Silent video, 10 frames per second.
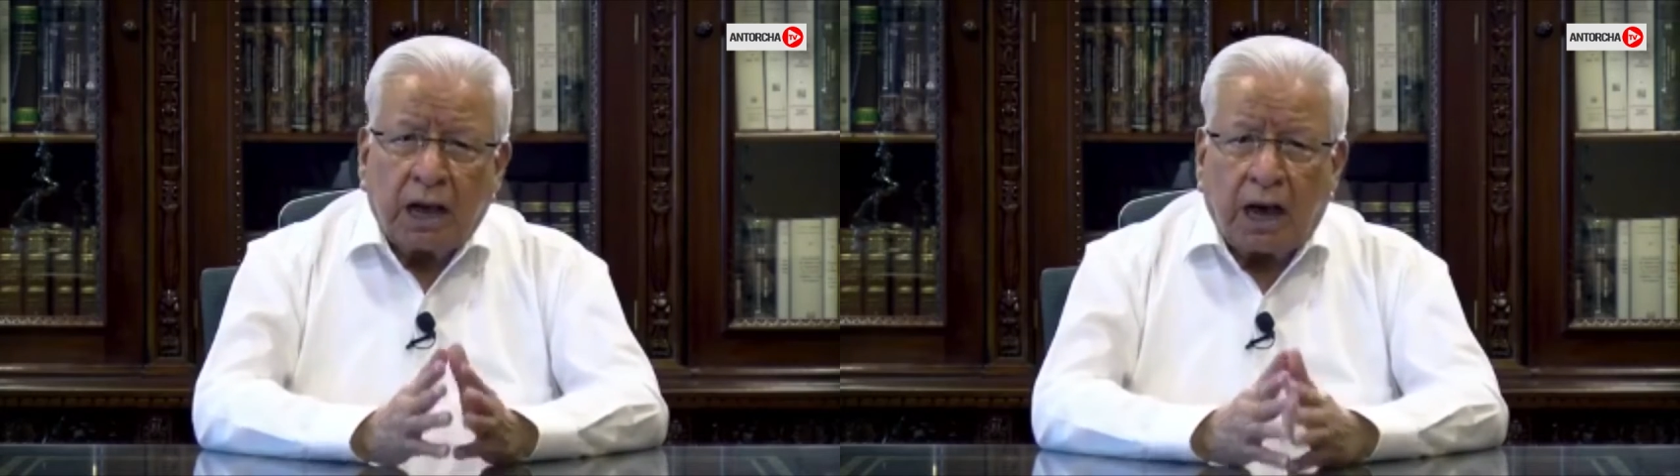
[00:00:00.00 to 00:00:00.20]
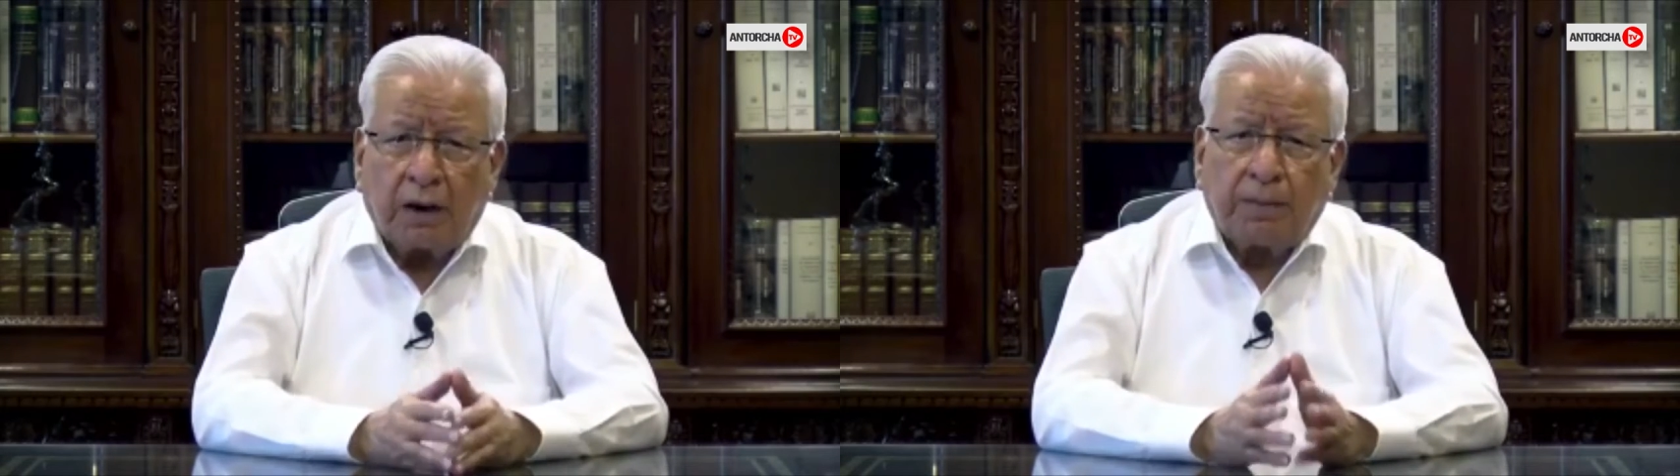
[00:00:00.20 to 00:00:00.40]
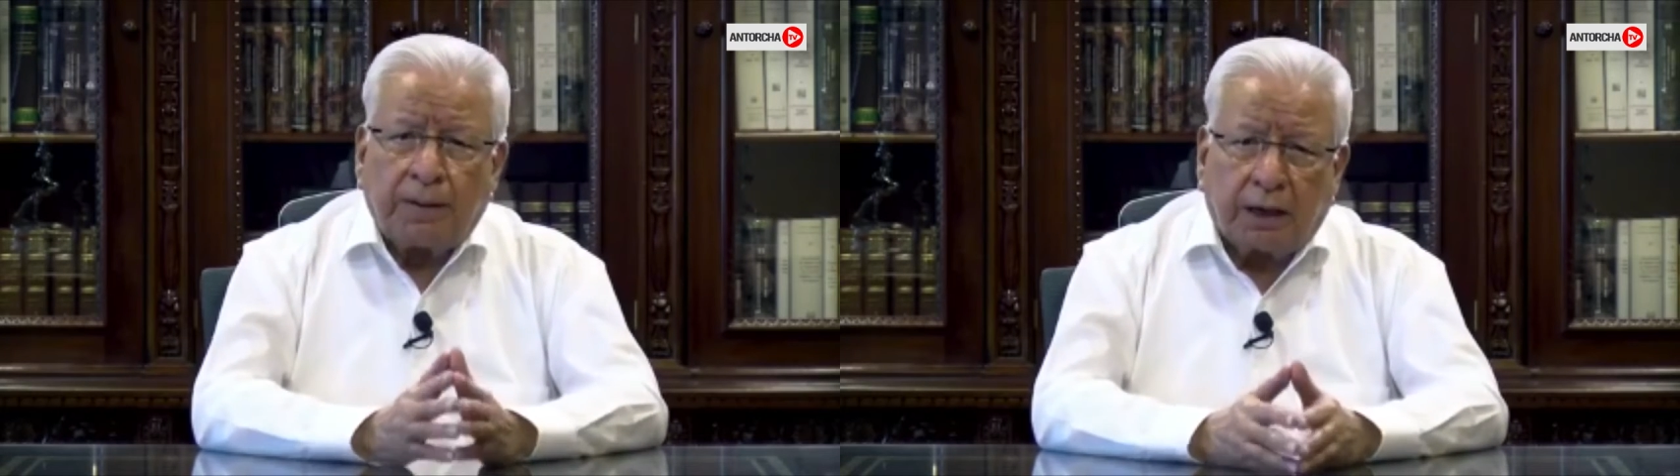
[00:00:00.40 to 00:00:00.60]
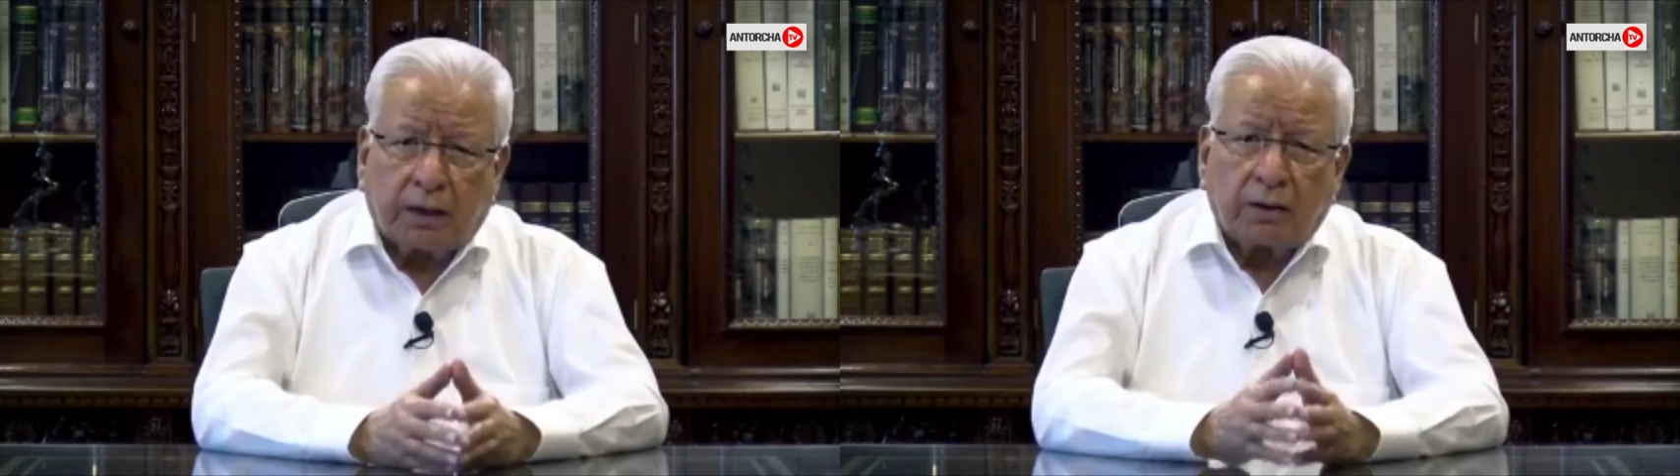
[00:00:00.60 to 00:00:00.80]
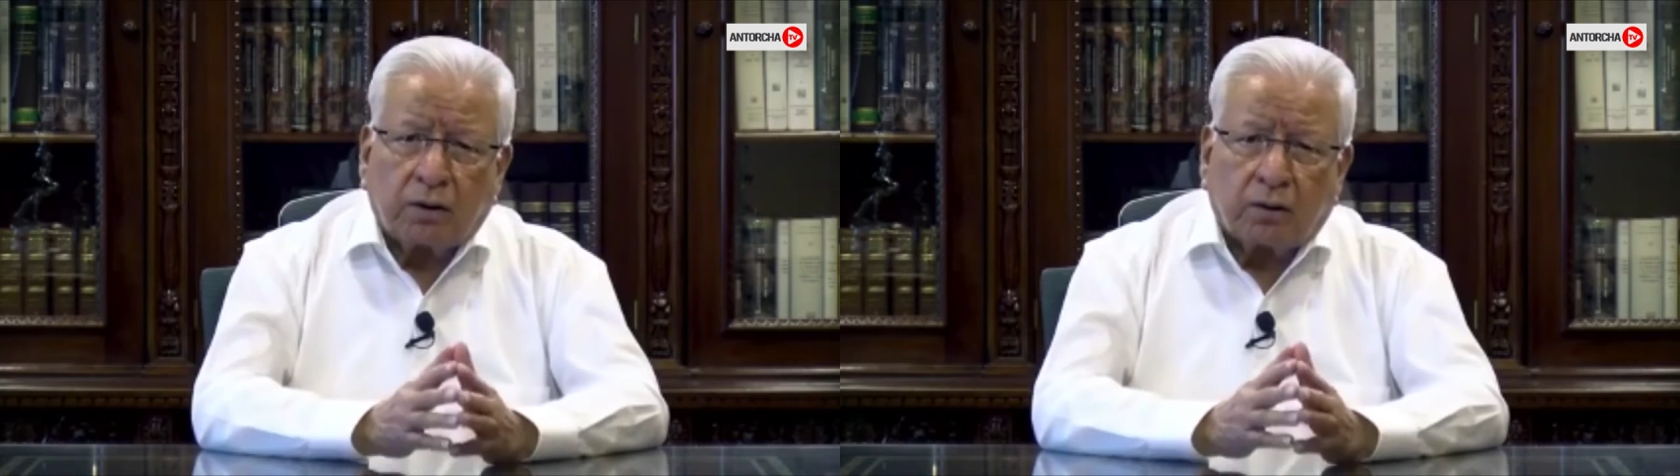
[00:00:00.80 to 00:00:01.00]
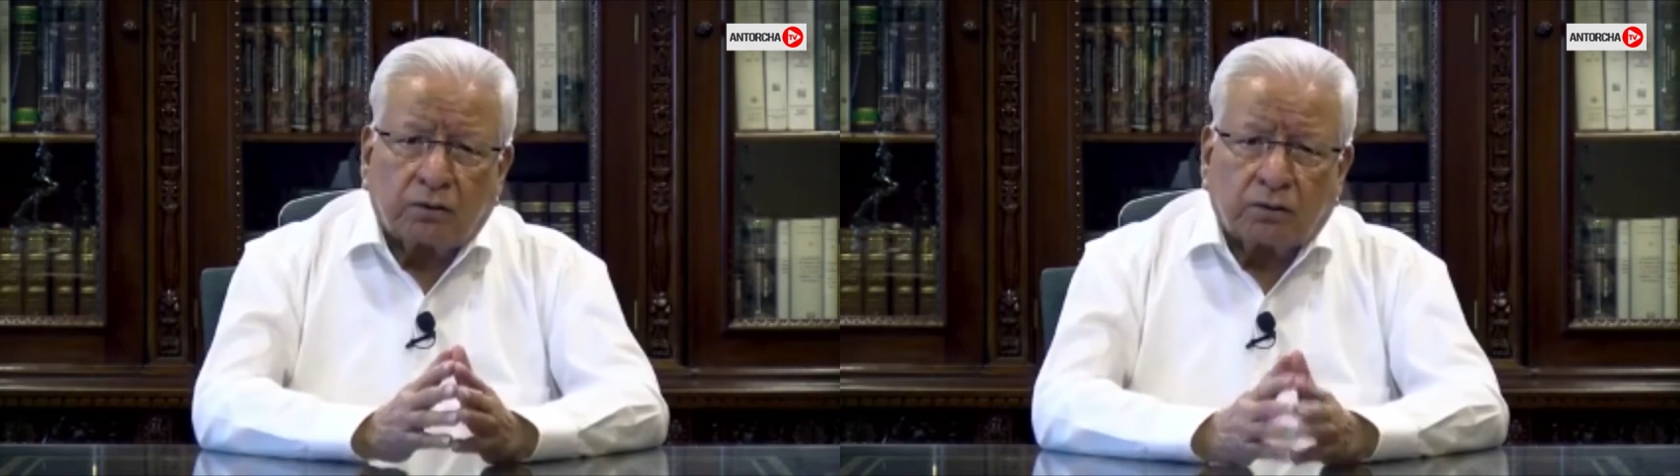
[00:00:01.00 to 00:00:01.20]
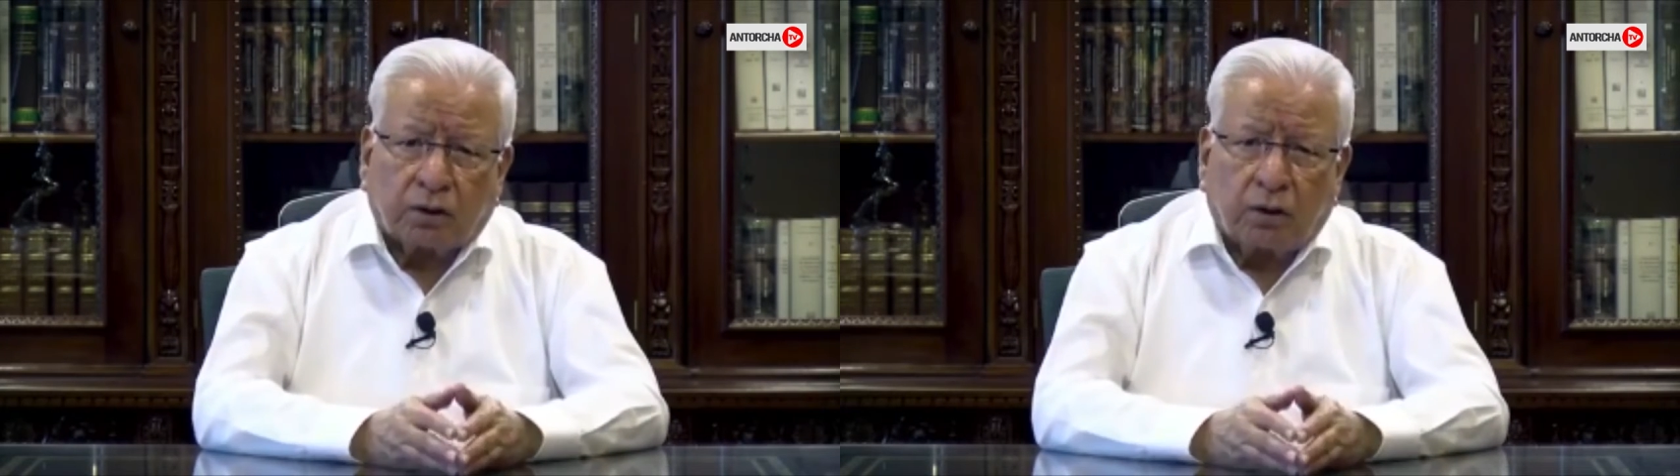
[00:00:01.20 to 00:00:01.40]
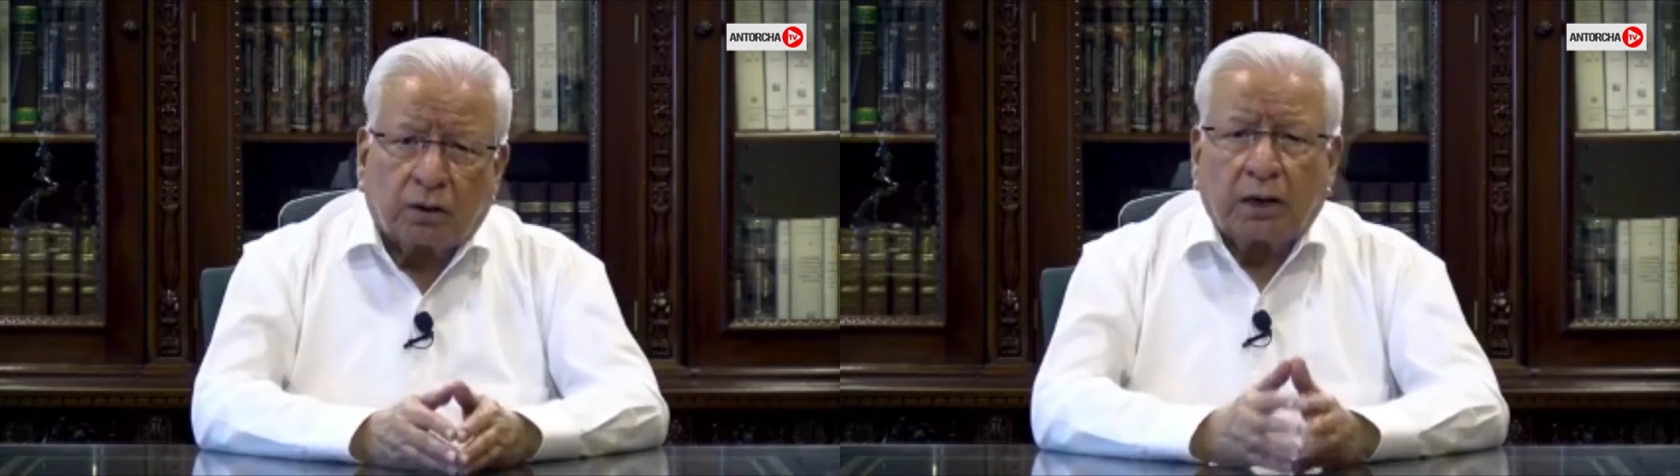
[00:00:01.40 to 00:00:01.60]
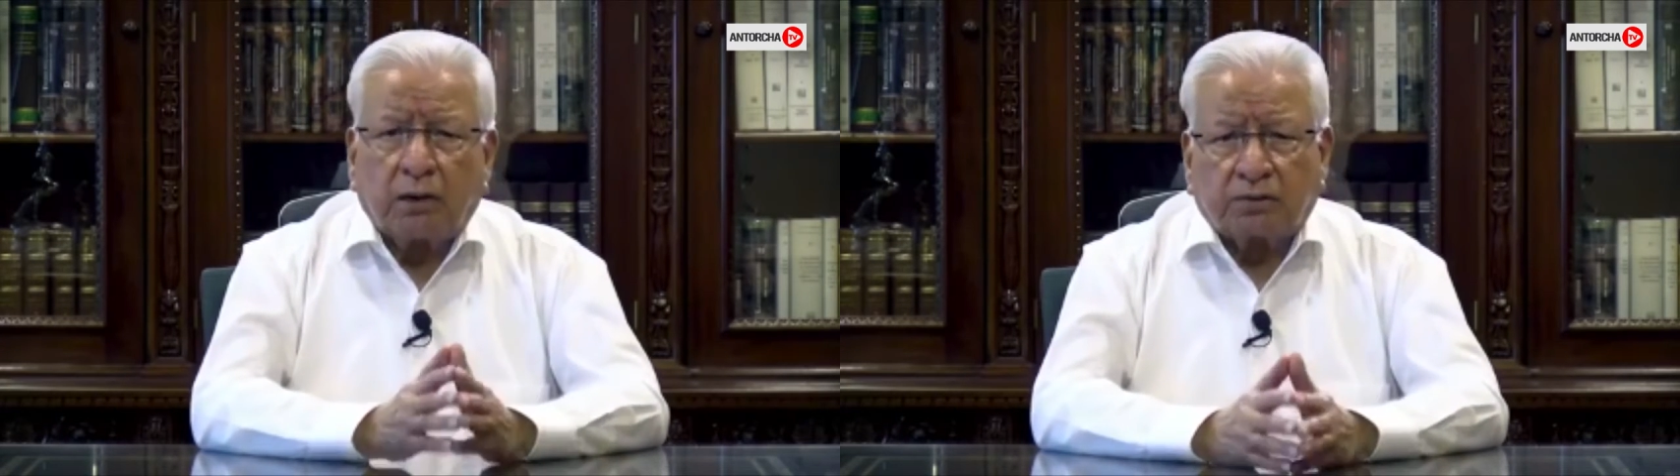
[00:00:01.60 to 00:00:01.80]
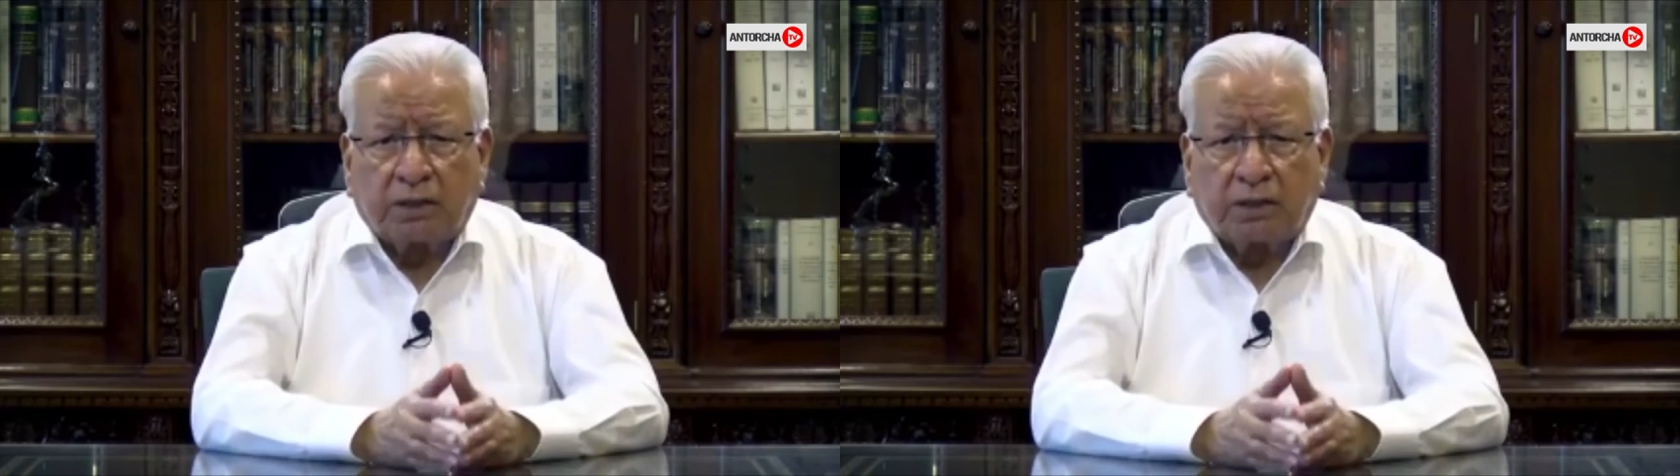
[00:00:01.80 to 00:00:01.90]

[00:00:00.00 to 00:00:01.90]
al férreo control que los